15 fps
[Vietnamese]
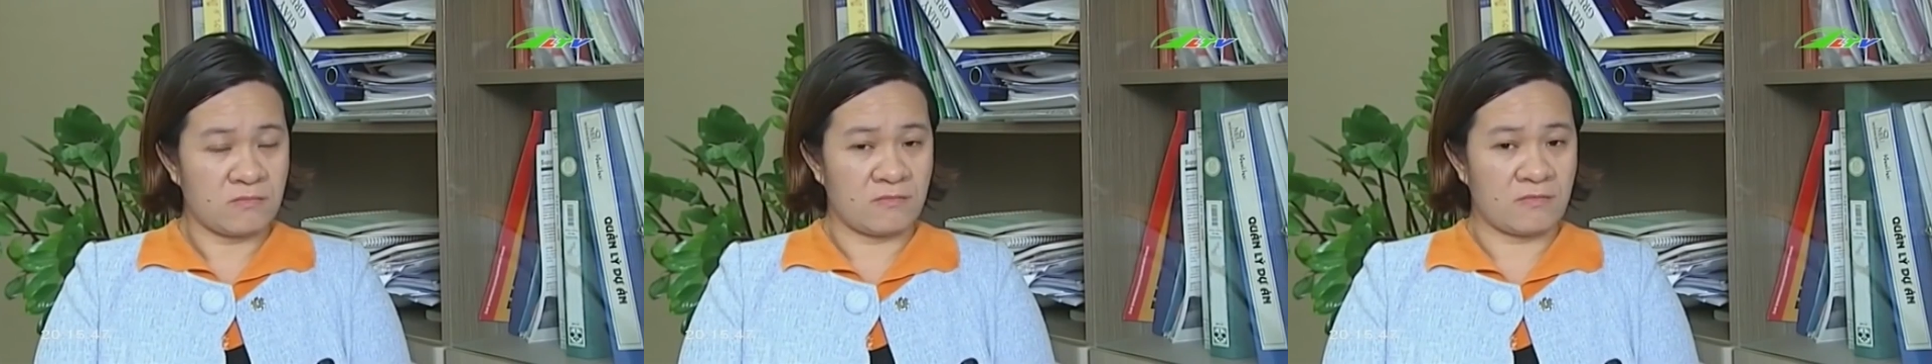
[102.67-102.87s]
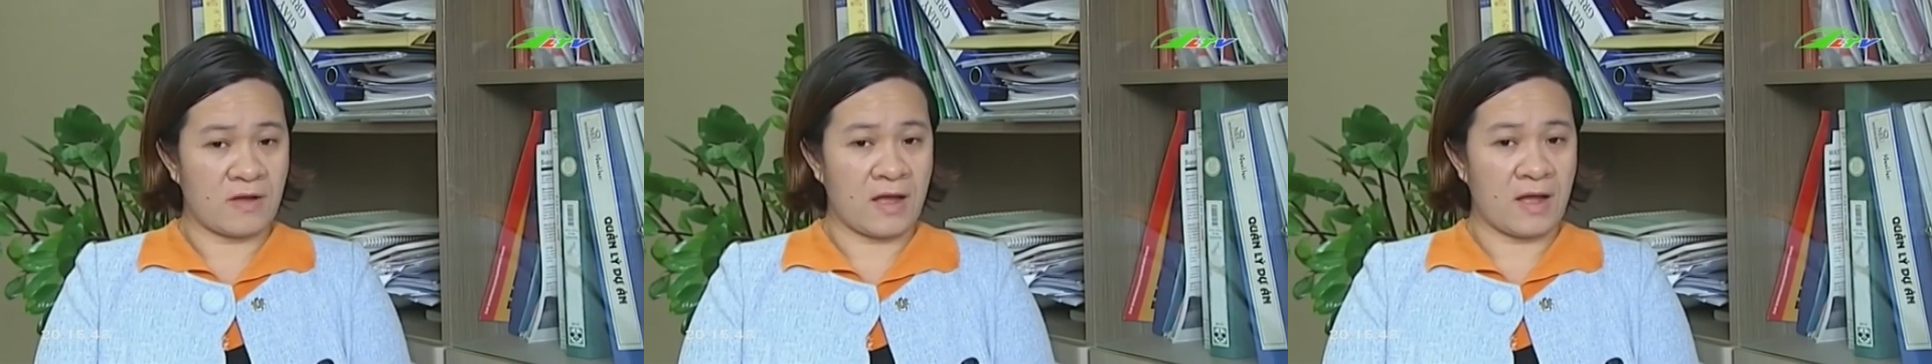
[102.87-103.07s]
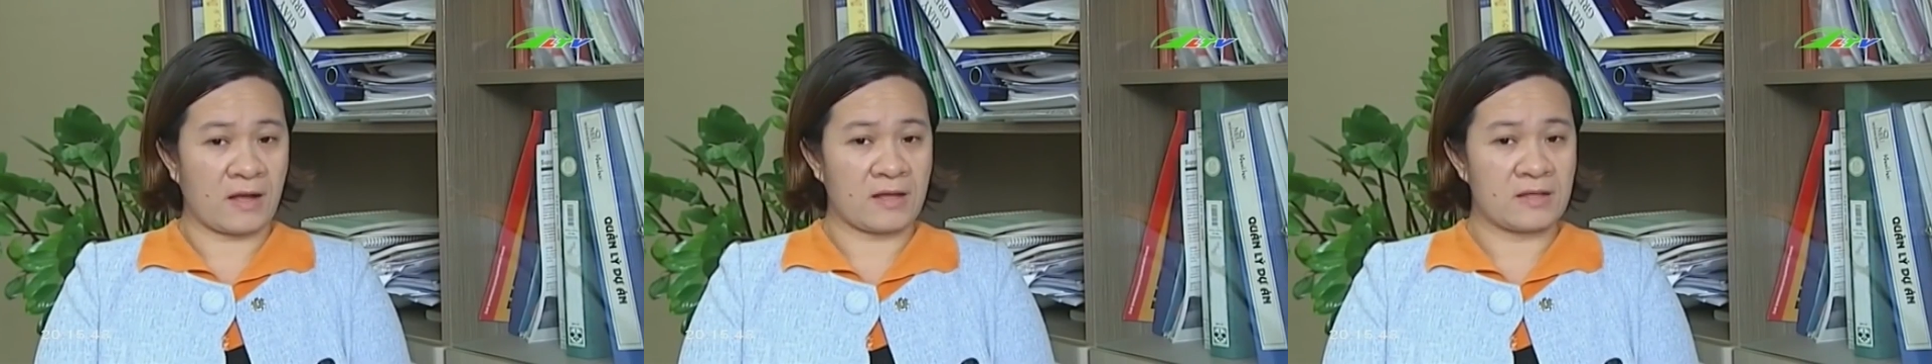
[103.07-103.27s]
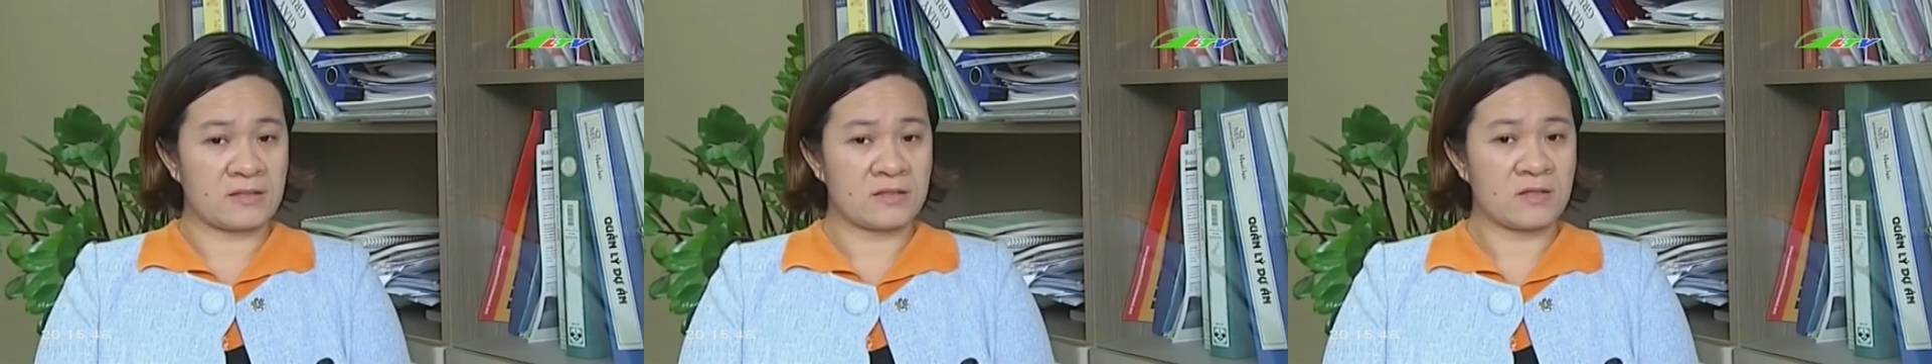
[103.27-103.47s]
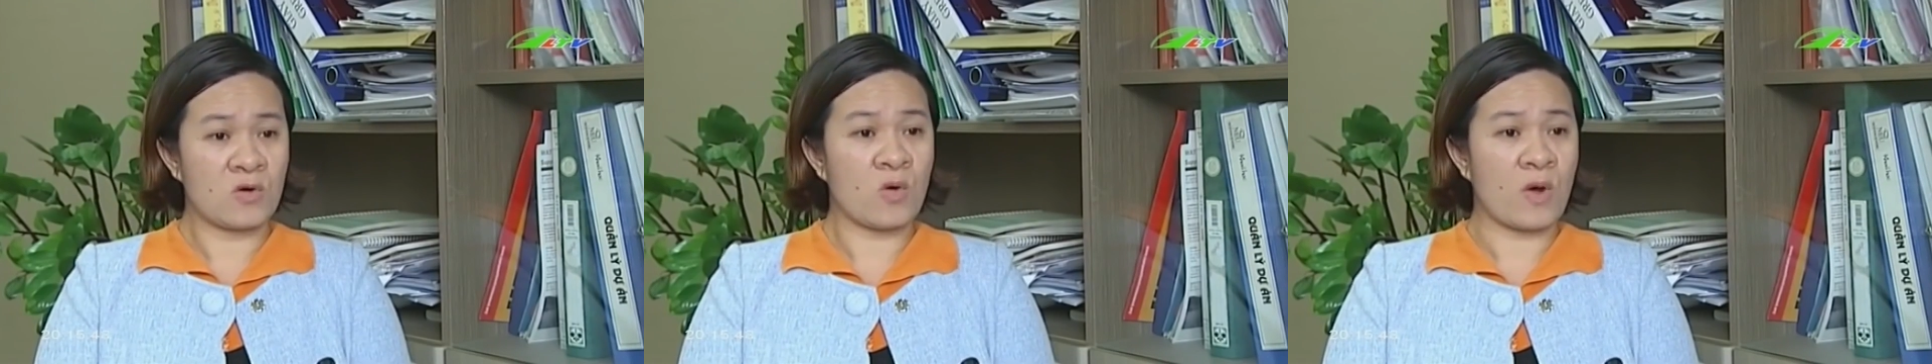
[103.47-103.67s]
và cái
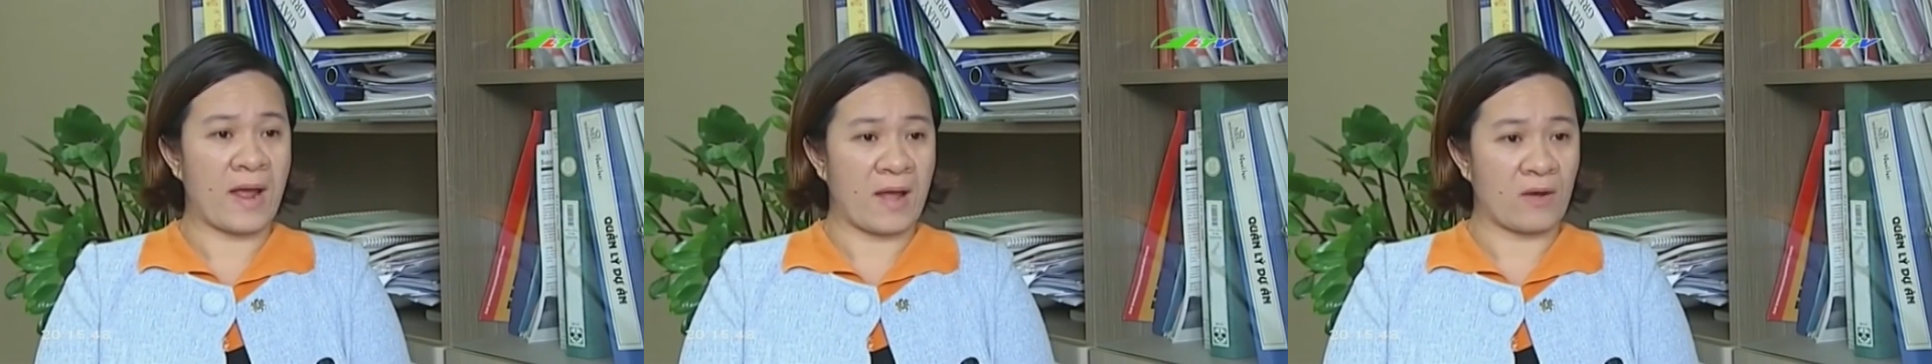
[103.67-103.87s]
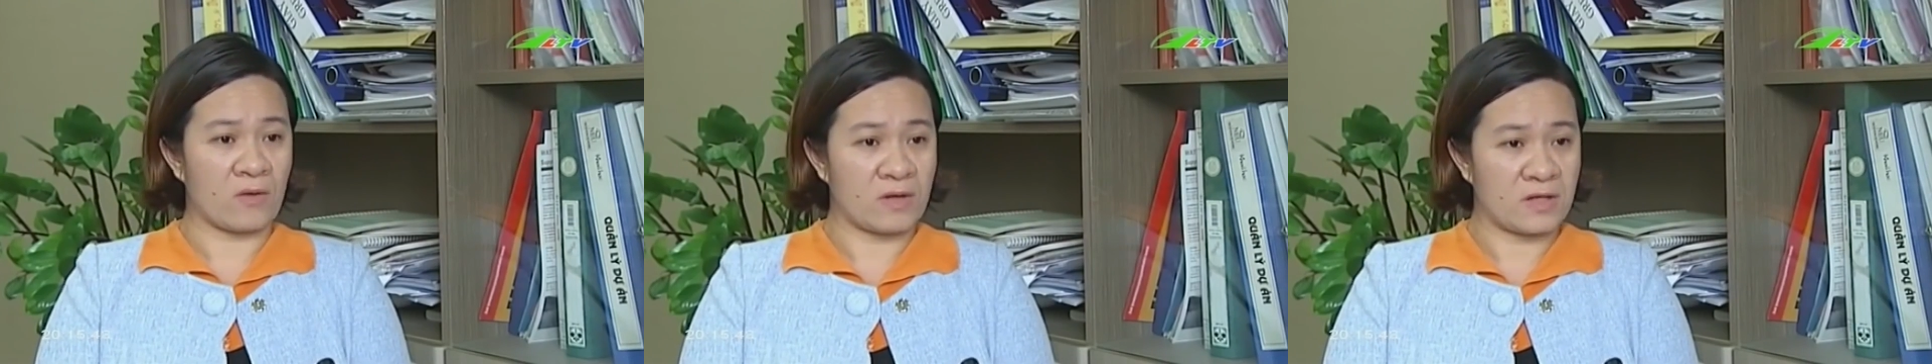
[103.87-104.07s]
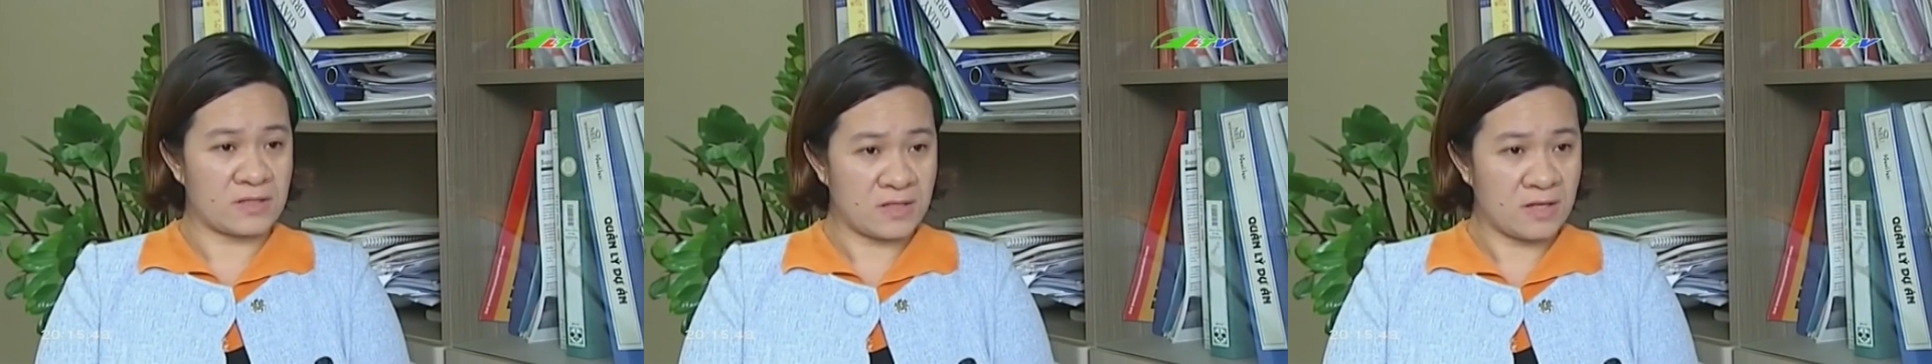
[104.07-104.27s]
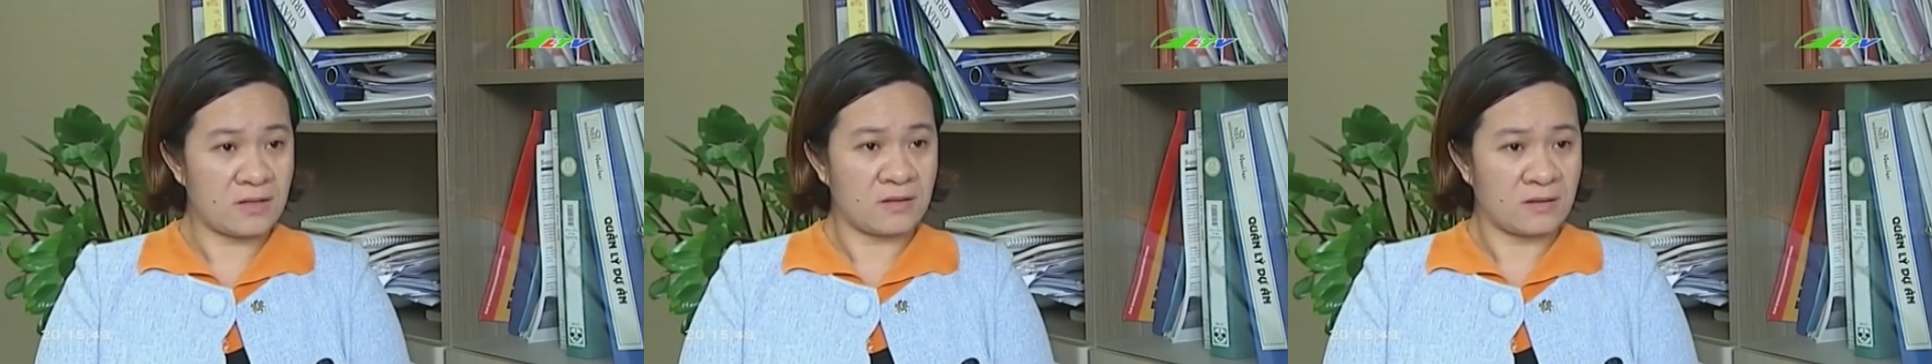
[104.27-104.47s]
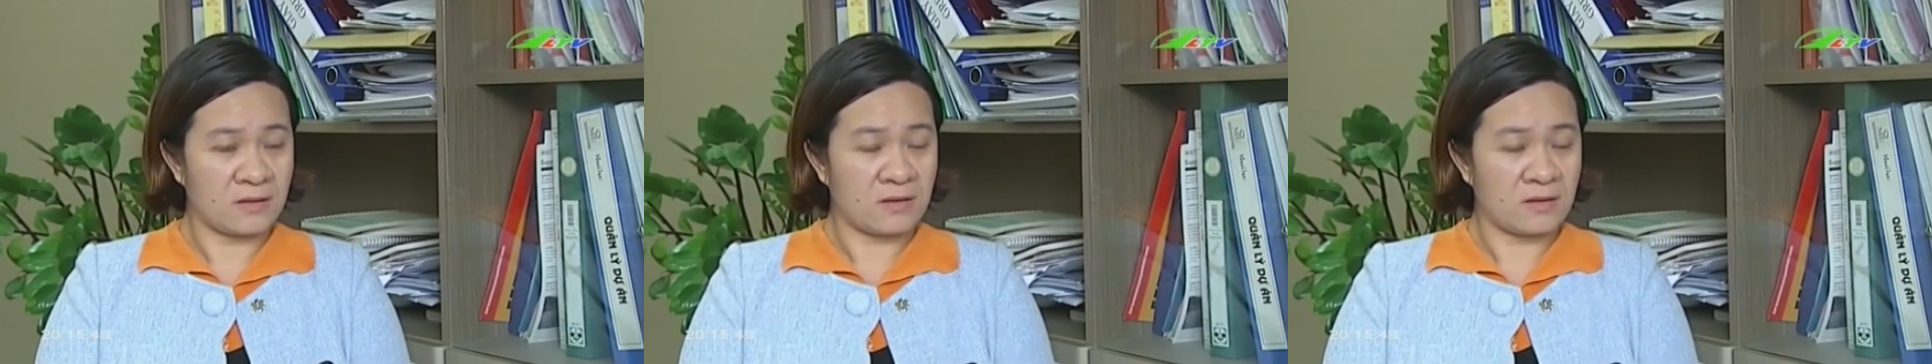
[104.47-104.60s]
sức khỏe của người dân.